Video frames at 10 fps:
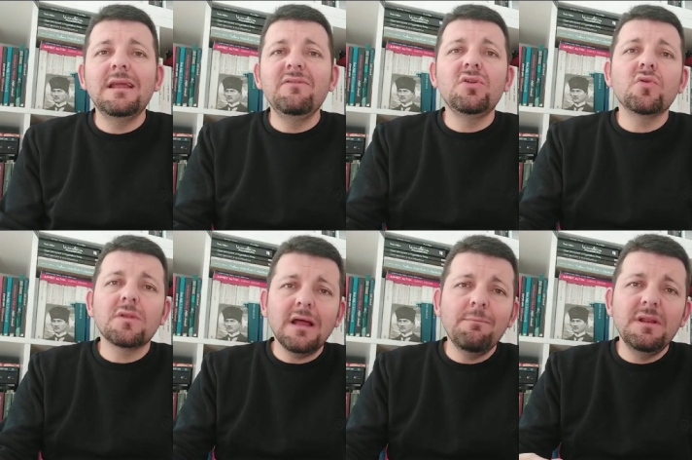
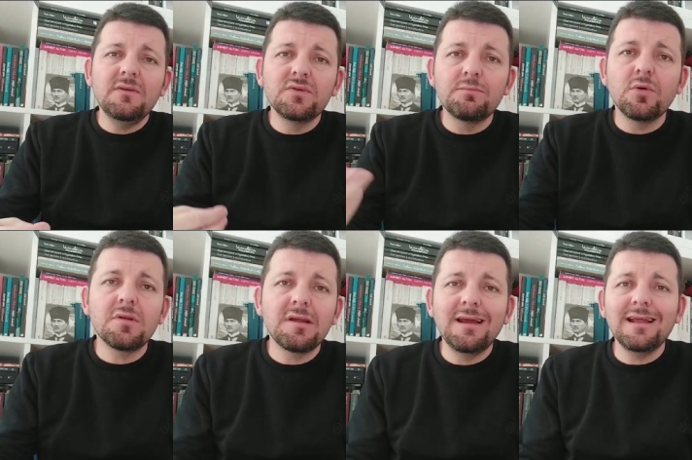televizyondan bile
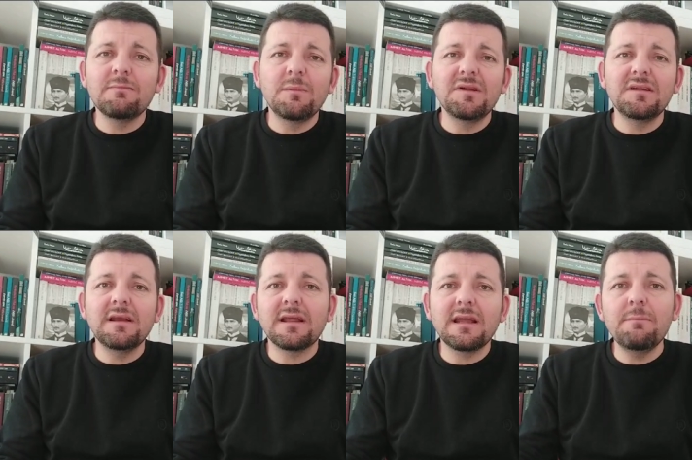futbol
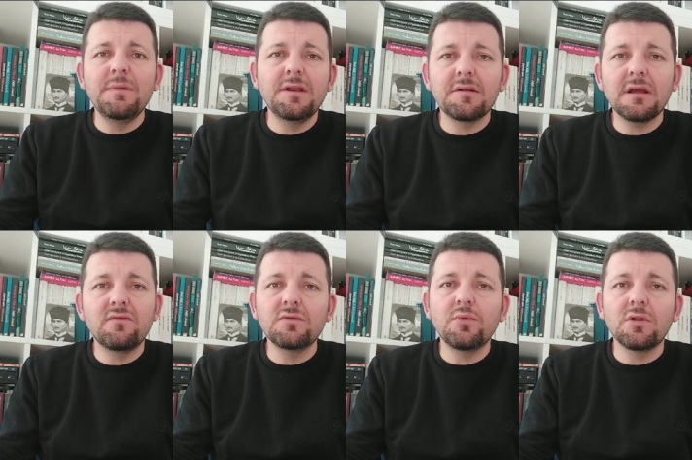seyretmemesi gereken
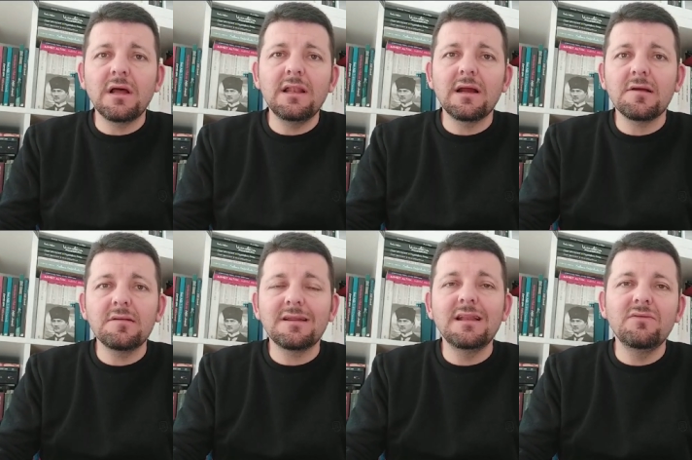birisi. Yani futbolla
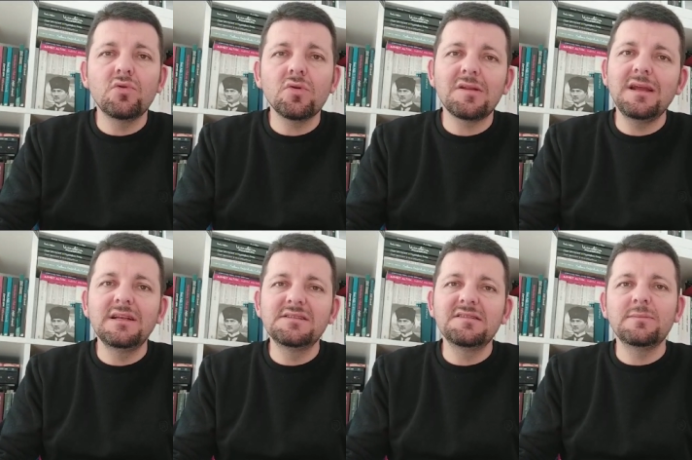alakası televizyon
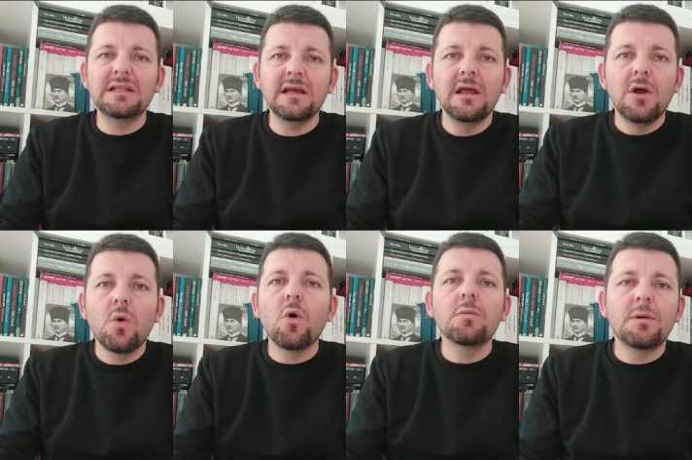seyircisi bile
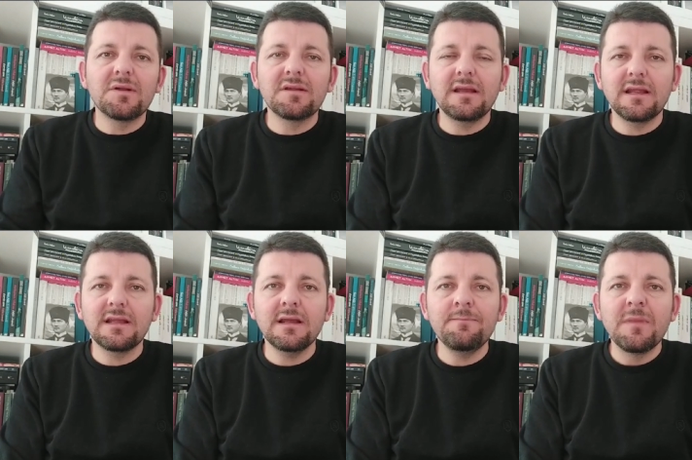olmaması
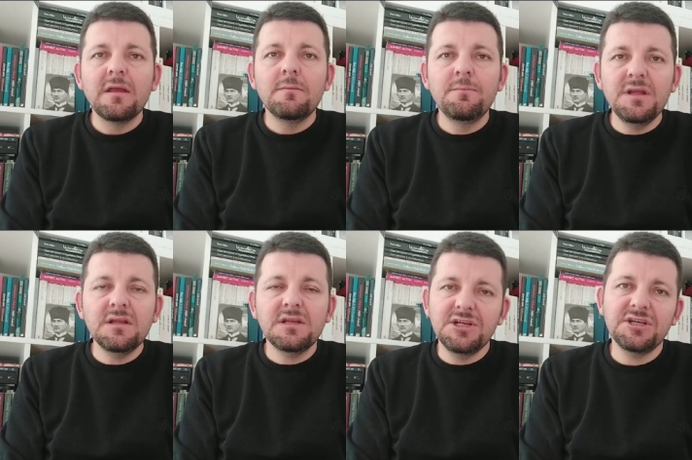gereken
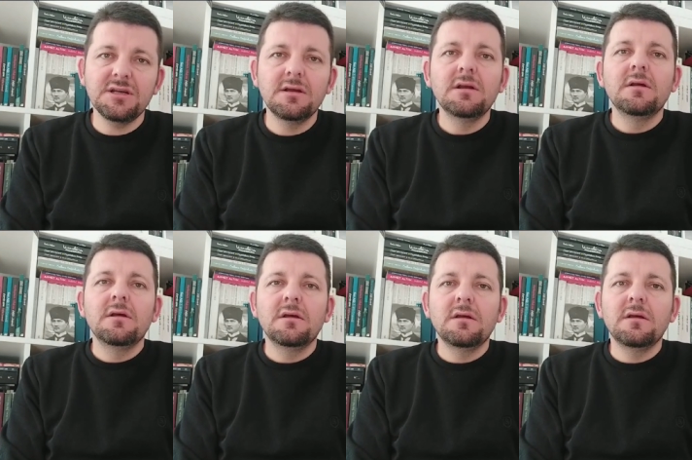bir kişi.
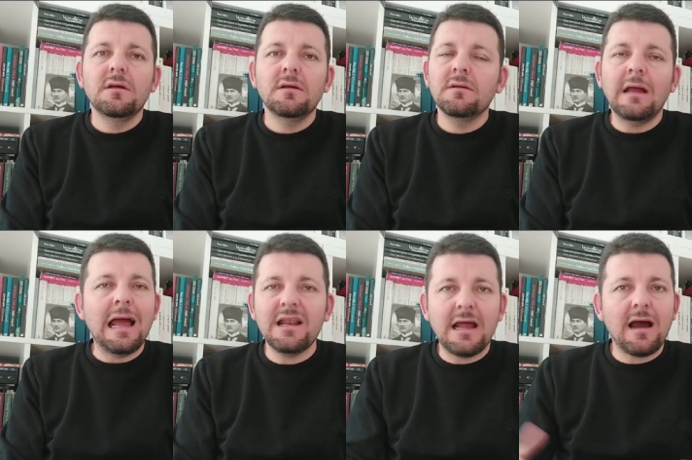E,
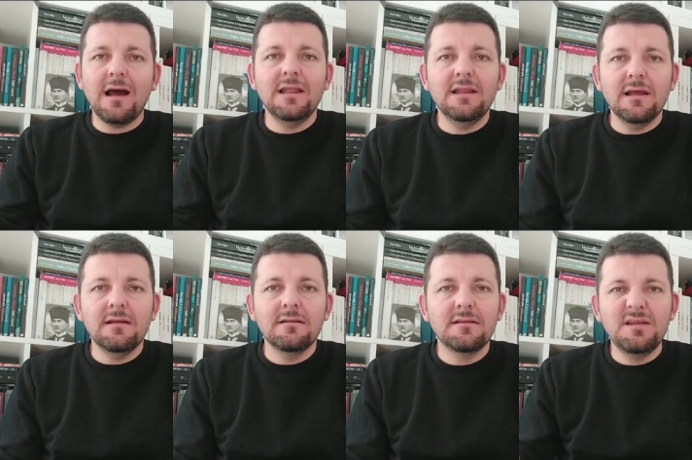her
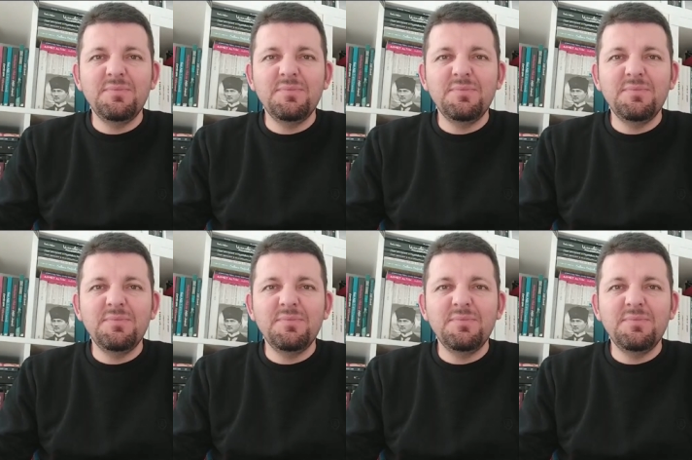haliyle.